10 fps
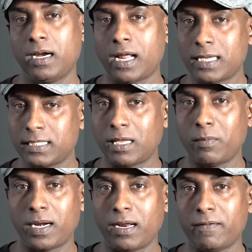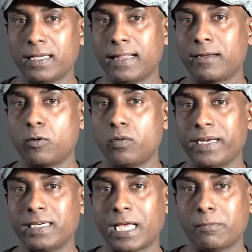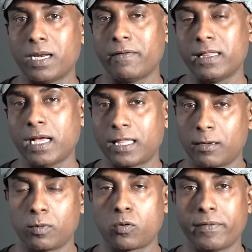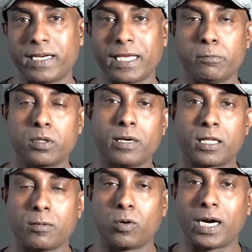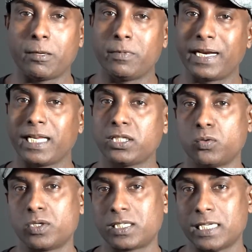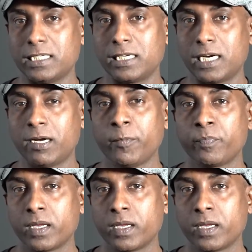லாஸ்ட் சம்மரில் வந்து இந்த கோவிட் டைமில் வந்து அதுக்கு கோவிட் டைமுக்கும் அதுக்கு முன்னாடியும் நிறைய ஷூட்ஸ் செஞ்சுருக்கிறேன்